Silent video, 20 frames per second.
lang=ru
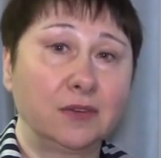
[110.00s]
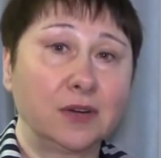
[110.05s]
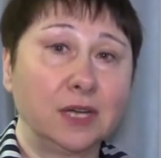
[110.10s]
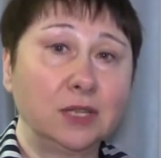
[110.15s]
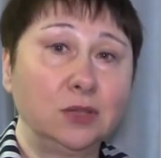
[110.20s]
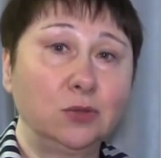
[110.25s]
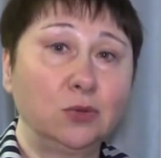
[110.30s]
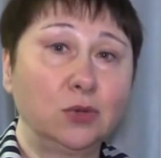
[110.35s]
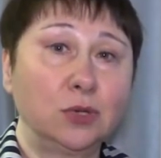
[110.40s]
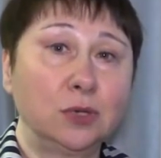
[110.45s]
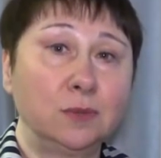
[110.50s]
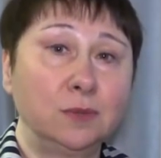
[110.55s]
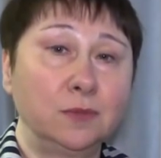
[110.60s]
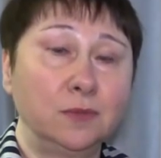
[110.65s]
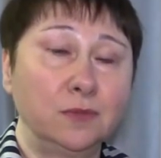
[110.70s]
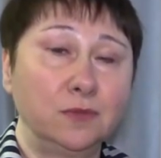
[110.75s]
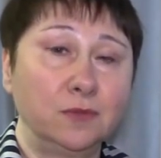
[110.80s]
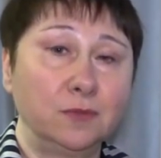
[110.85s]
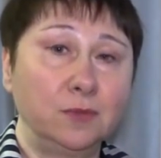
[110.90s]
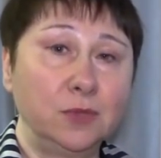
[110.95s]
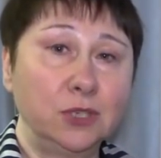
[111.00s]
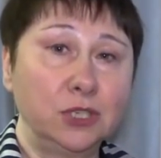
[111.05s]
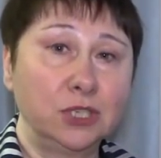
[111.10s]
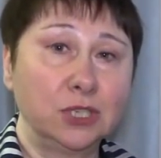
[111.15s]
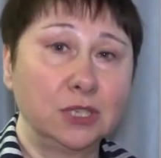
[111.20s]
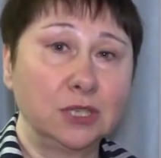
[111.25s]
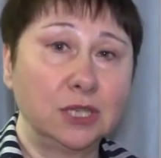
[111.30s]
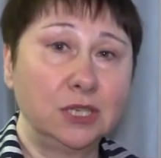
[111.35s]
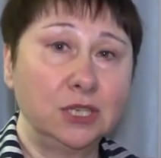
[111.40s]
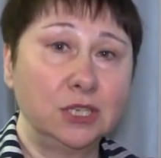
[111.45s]
в котором
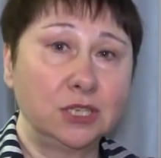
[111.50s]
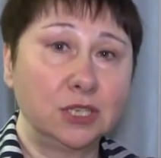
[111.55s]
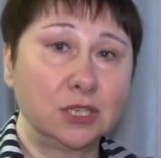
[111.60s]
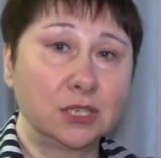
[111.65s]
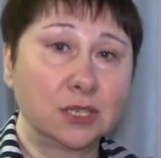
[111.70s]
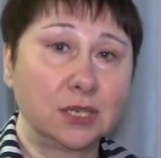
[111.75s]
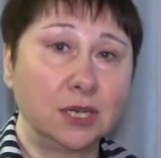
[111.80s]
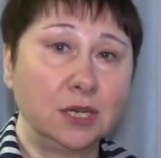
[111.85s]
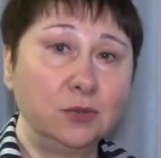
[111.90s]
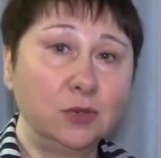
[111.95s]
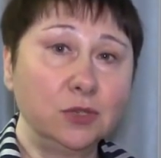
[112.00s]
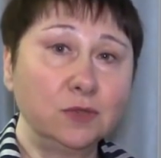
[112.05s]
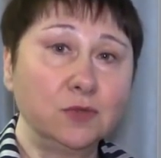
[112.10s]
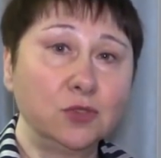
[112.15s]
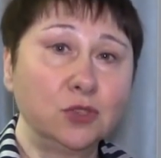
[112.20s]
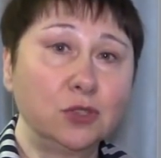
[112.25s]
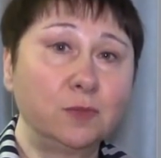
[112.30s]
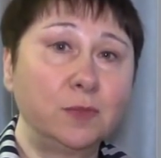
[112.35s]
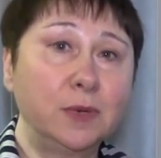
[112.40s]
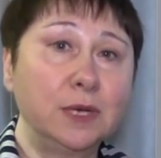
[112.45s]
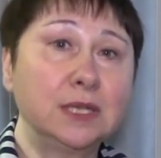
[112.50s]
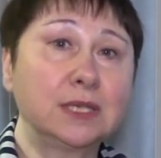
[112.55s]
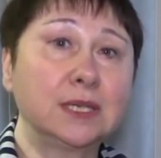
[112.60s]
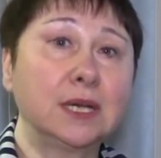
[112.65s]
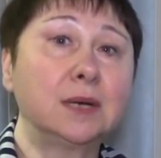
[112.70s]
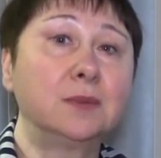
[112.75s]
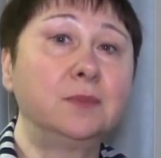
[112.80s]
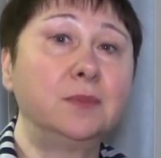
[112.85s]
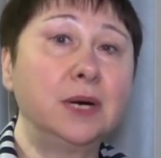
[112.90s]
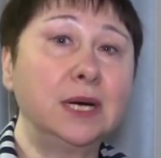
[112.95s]
мышечно-тонический сколиоз выступает
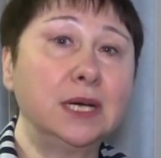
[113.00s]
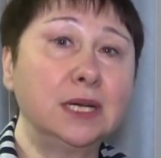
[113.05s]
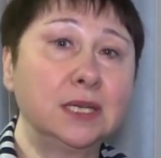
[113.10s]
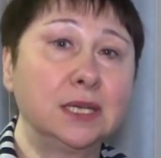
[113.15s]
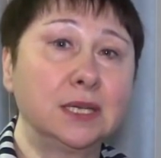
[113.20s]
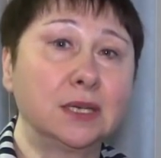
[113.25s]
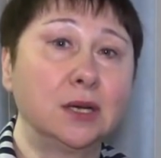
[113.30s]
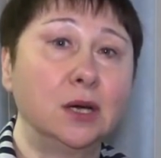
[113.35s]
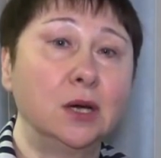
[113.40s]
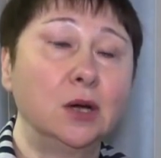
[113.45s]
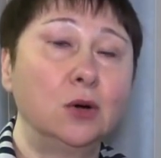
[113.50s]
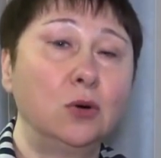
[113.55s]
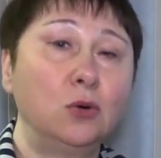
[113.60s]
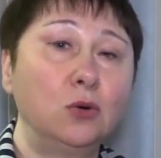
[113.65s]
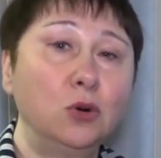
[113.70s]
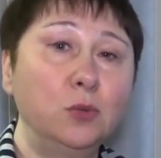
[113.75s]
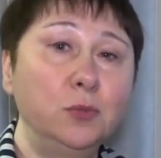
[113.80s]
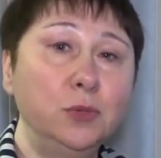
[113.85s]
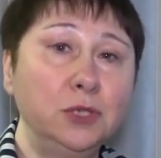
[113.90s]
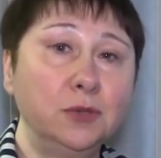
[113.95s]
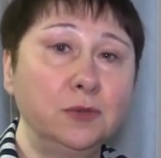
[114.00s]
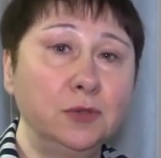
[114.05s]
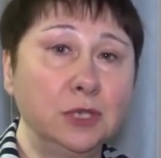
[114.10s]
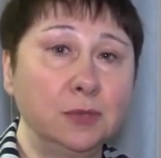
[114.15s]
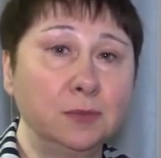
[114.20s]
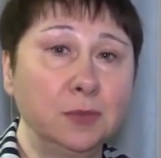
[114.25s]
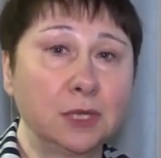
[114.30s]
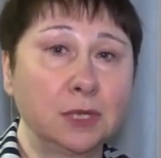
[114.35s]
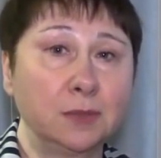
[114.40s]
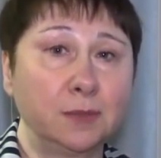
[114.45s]
как маркер общего
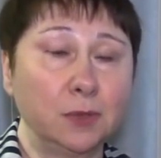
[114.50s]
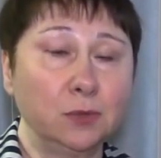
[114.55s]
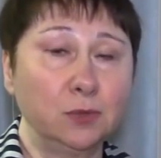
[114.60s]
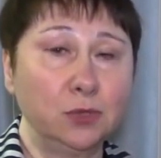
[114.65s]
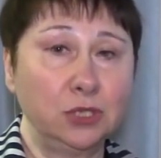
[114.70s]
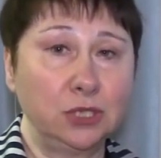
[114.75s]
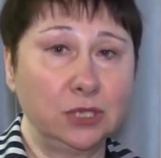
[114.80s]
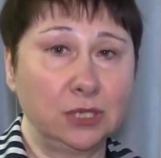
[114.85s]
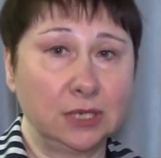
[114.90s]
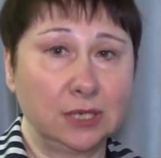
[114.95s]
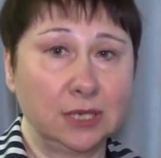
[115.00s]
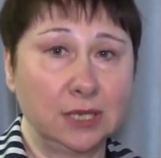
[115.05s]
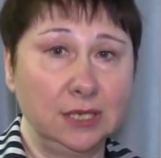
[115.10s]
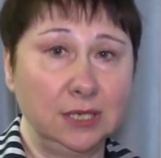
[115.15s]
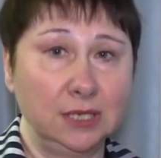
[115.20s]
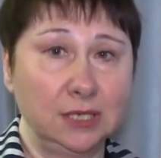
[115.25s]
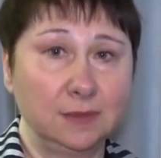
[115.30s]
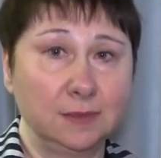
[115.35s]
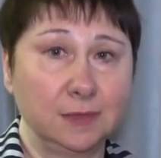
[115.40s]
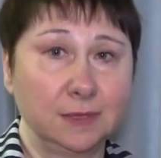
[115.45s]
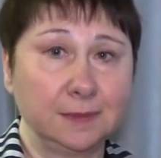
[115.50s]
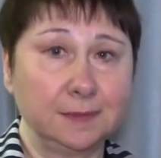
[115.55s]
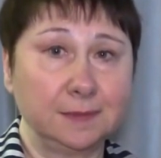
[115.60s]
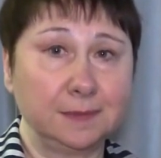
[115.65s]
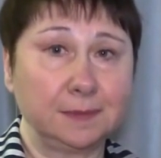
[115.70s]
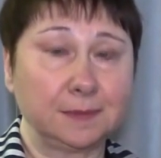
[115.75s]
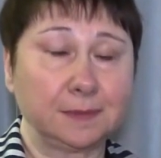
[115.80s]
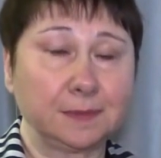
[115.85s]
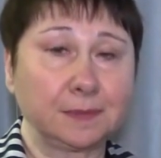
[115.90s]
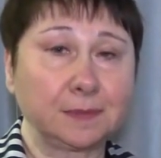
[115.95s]
неблагополучия организма.
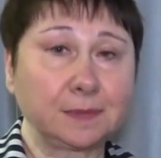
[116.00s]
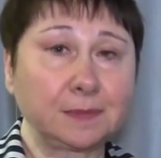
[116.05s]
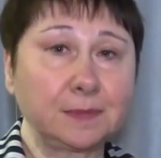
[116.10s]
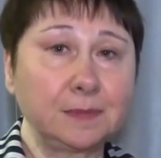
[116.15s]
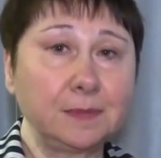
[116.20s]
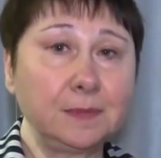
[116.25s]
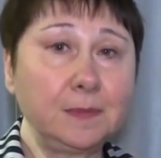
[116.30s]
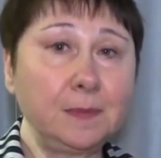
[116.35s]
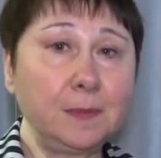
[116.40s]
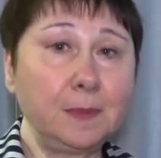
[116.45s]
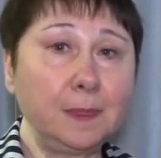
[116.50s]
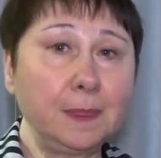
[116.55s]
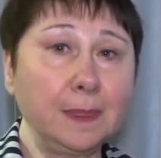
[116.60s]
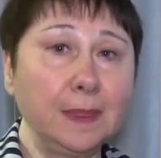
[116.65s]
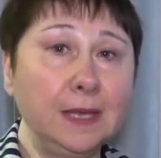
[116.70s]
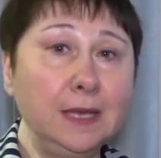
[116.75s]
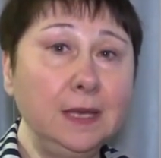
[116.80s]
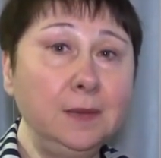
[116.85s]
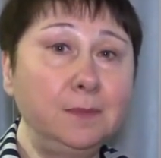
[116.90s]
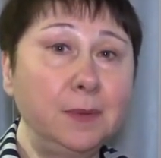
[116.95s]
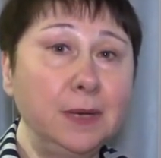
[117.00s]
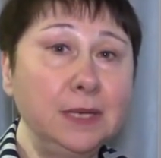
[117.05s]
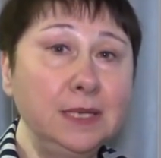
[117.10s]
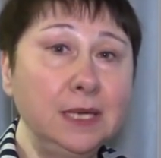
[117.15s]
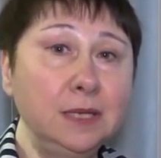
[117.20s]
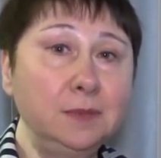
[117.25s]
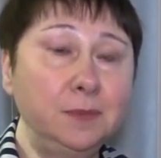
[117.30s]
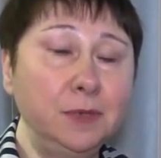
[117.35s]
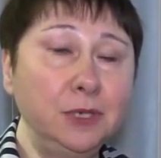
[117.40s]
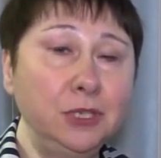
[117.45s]
И
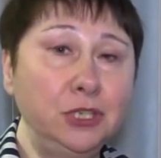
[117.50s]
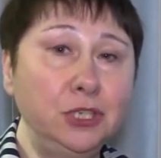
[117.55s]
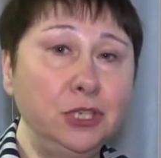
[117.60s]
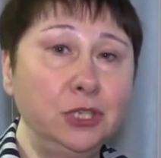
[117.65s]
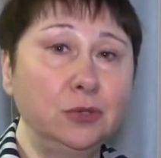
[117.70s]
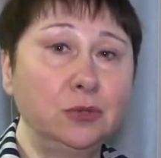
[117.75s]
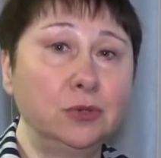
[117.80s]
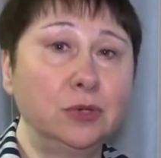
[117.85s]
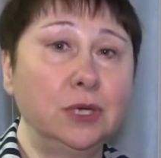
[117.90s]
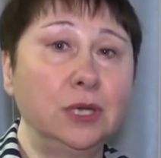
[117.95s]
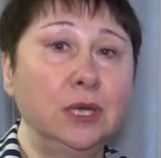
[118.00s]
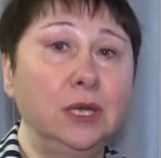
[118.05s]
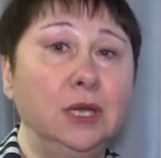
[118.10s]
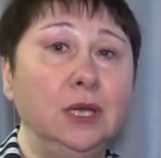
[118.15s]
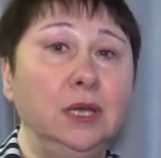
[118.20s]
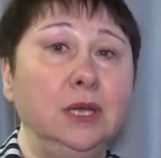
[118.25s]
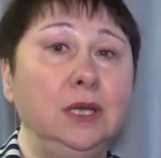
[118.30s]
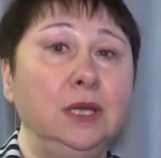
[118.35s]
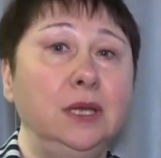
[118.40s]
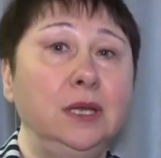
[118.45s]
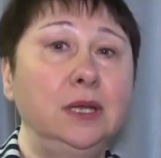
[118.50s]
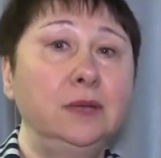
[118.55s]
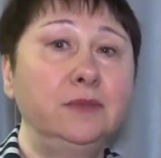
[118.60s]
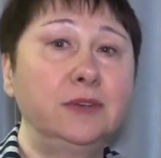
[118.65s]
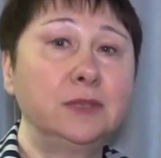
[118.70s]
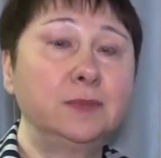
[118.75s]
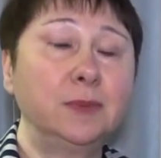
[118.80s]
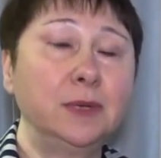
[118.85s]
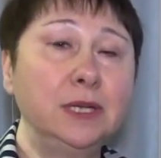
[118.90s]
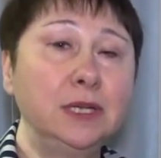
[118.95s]
понять причину или
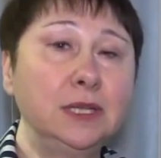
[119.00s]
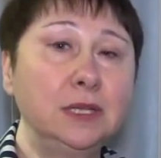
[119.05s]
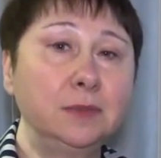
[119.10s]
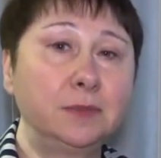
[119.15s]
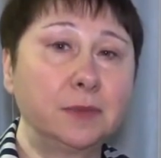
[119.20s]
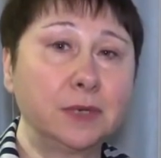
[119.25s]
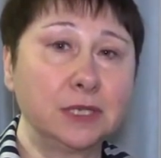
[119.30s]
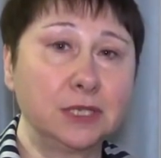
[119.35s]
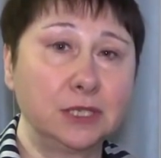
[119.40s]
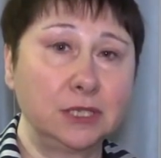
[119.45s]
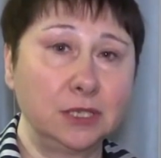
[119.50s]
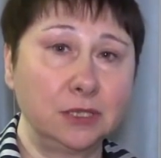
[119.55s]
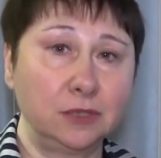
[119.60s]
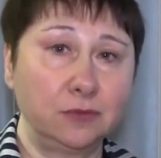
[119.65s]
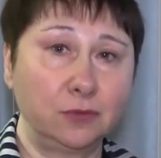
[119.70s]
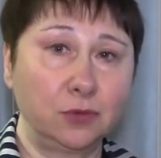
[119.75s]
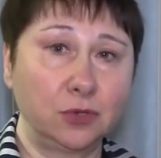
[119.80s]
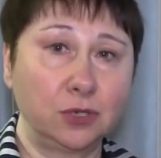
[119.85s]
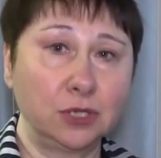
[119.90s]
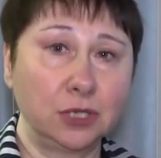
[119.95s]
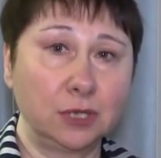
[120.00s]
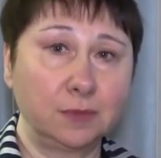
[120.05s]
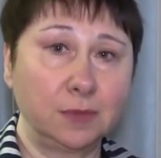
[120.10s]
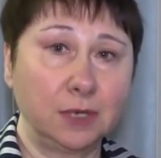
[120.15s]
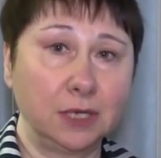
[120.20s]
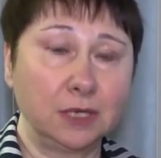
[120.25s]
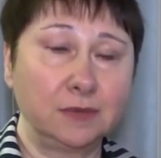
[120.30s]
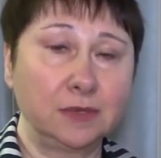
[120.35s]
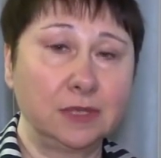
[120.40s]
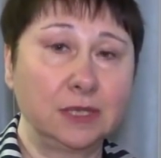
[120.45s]
воспалительный процесс в органах
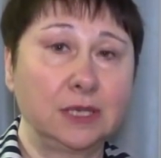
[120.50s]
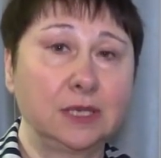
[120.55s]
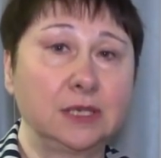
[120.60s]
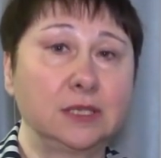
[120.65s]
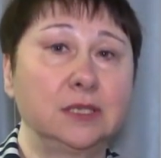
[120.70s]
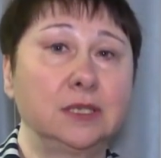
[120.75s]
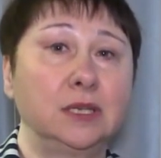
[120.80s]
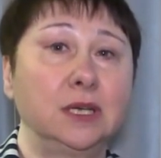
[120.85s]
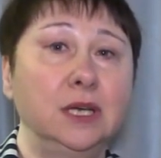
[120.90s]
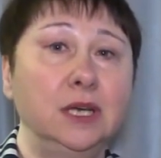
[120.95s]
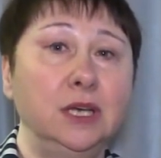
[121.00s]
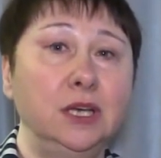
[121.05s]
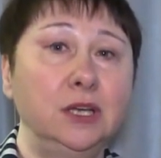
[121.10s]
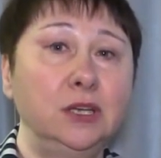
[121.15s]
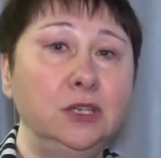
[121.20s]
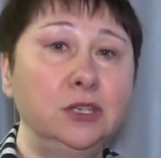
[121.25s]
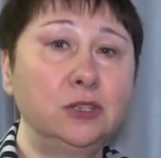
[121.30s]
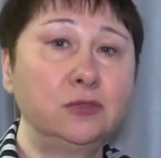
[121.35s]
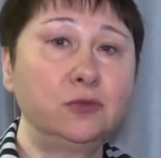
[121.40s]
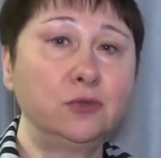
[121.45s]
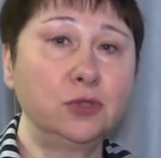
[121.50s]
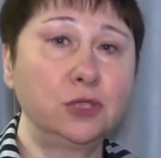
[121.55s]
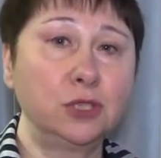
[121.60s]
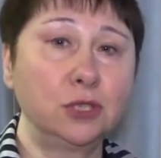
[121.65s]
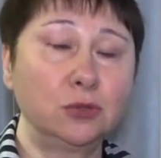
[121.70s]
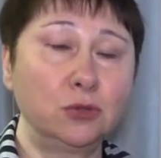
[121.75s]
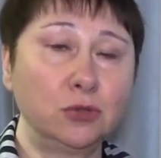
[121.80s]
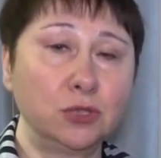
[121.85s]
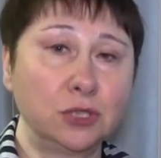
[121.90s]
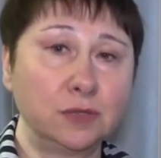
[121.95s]
малого таза, или
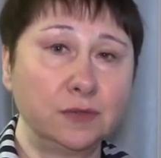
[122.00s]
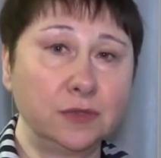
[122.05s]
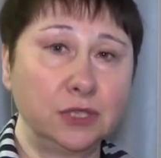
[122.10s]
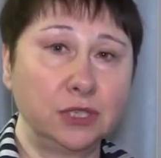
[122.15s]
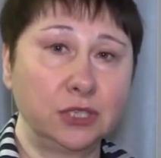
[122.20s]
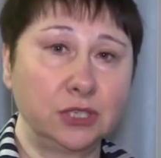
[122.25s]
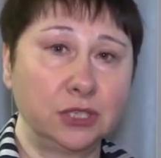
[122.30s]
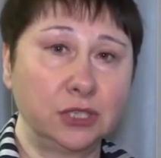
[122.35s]
дисфункция толстого